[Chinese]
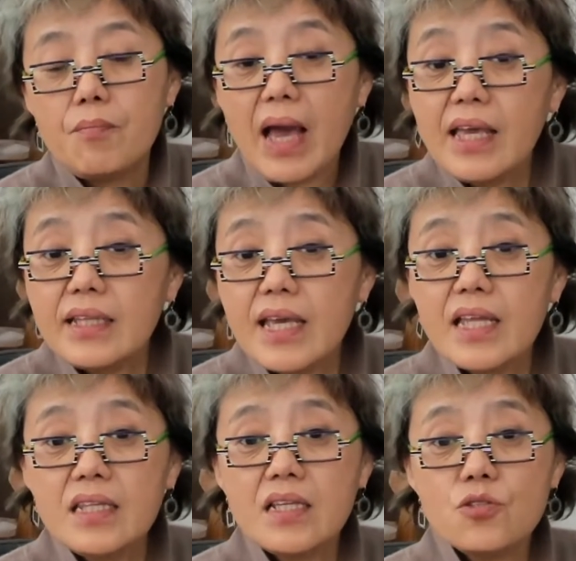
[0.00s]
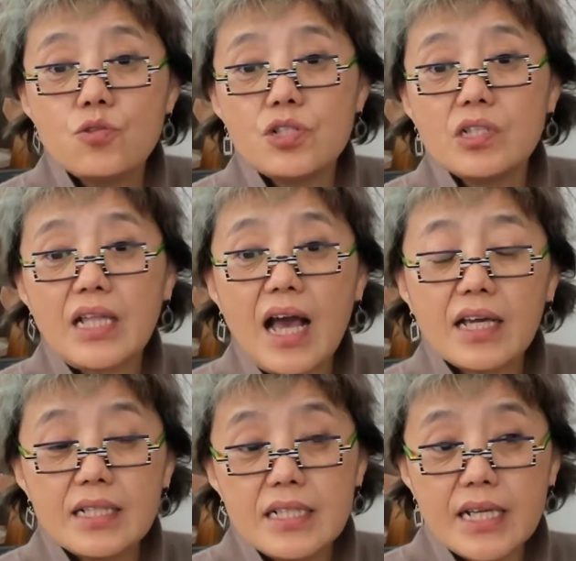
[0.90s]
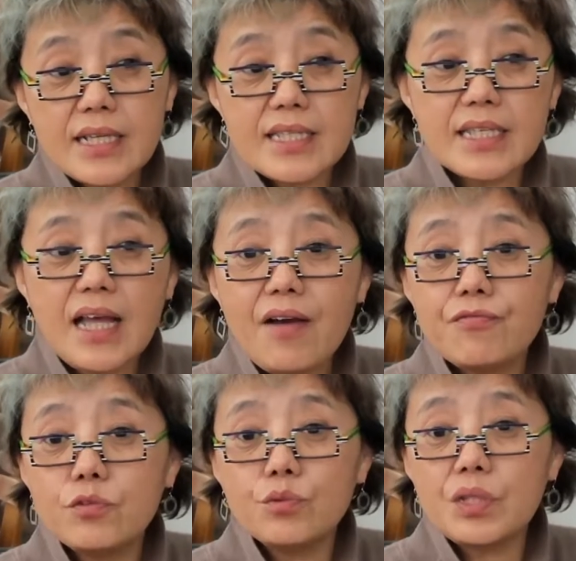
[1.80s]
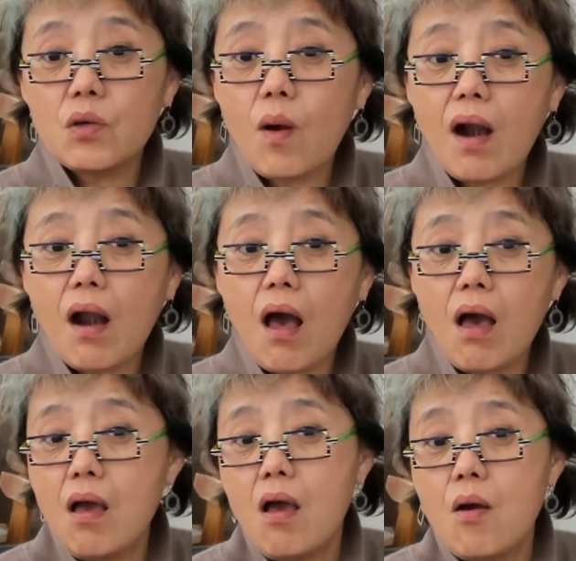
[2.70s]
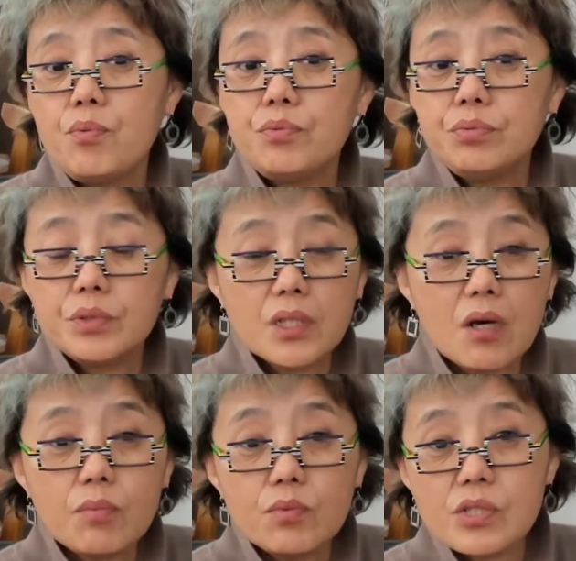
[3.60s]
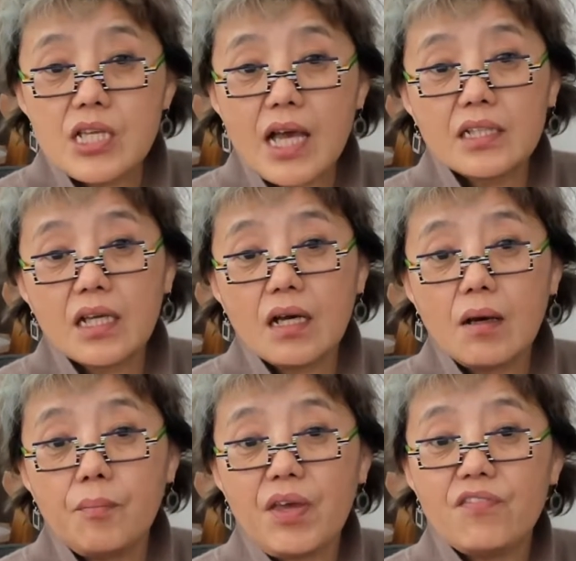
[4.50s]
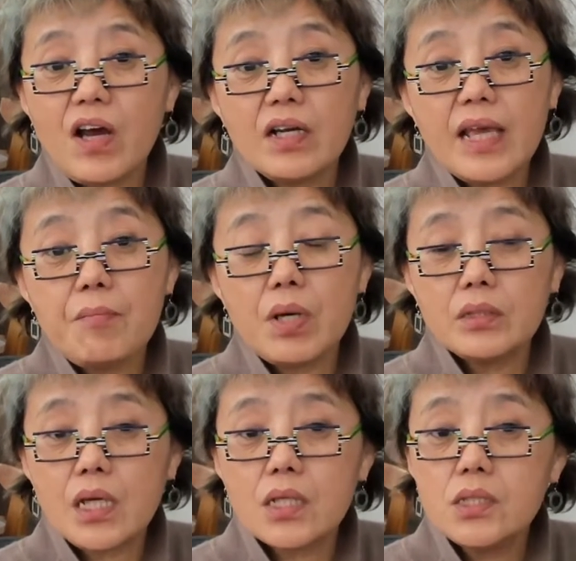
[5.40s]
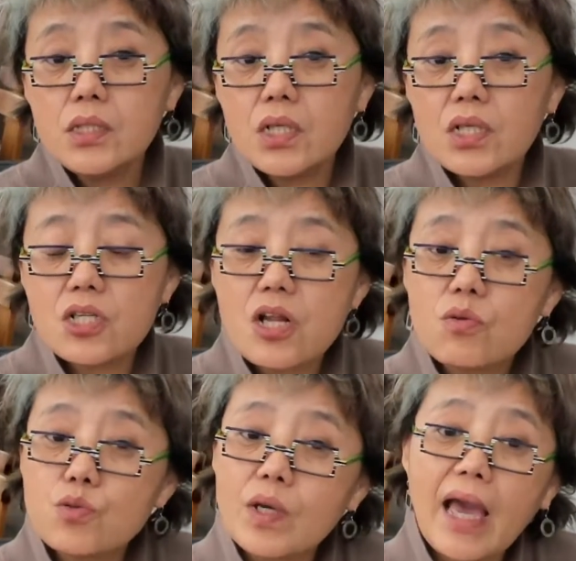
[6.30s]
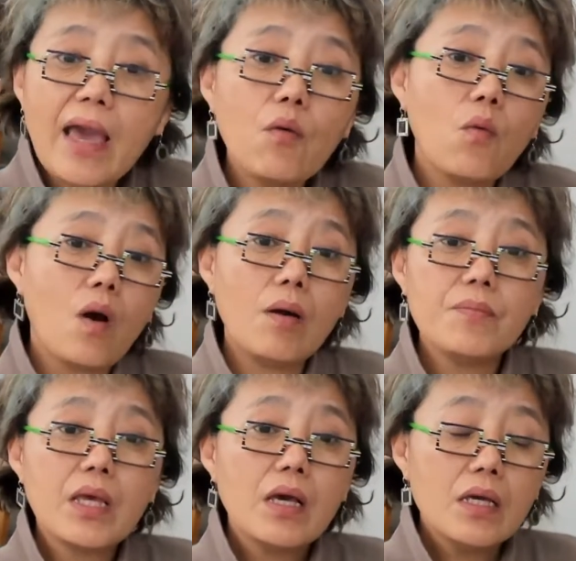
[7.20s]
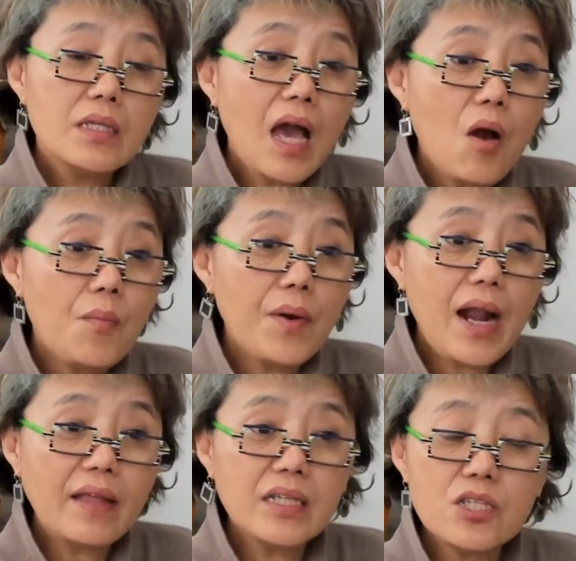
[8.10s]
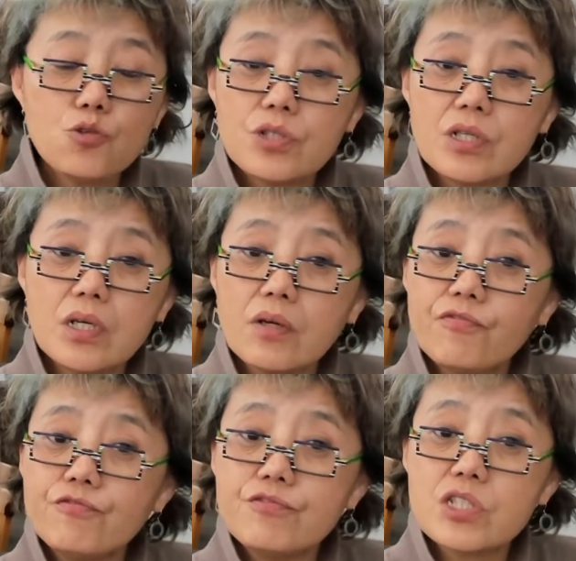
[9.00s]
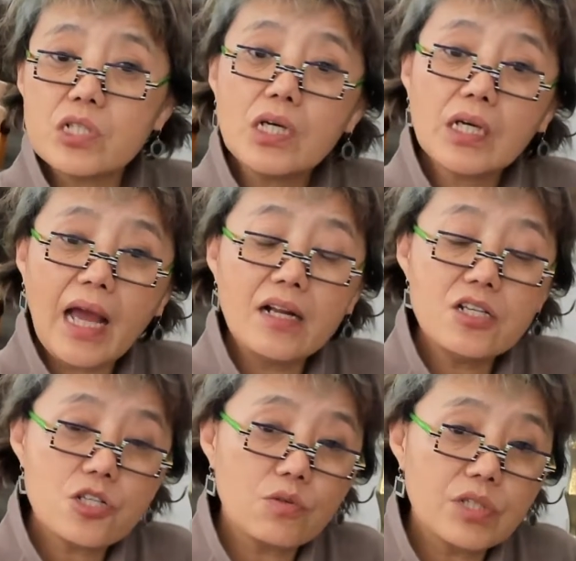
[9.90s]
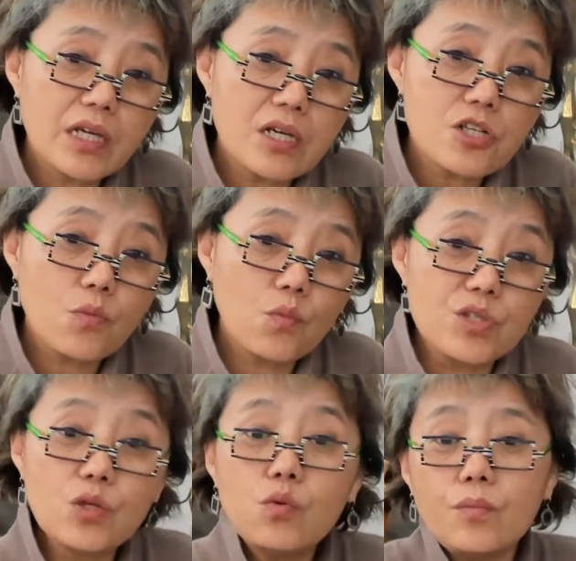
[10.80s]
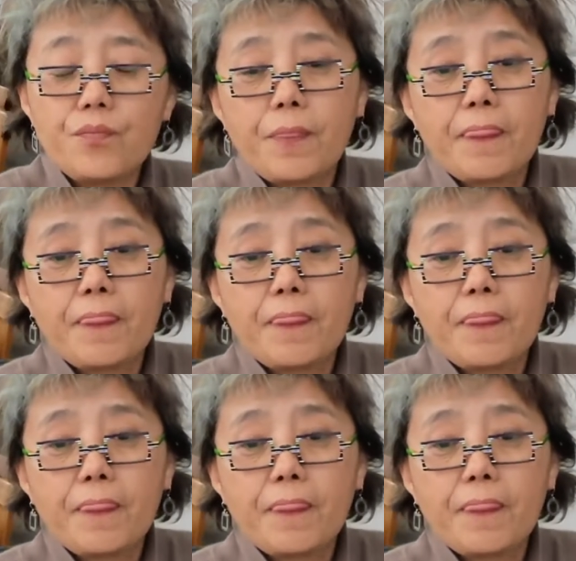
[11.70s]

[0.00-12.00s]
白天呢，就是他跟这个其他俘虏一块儿啊，不得不向这个北方联盟的各个哨所开火，要不然呢，就是负责看守这个武器库。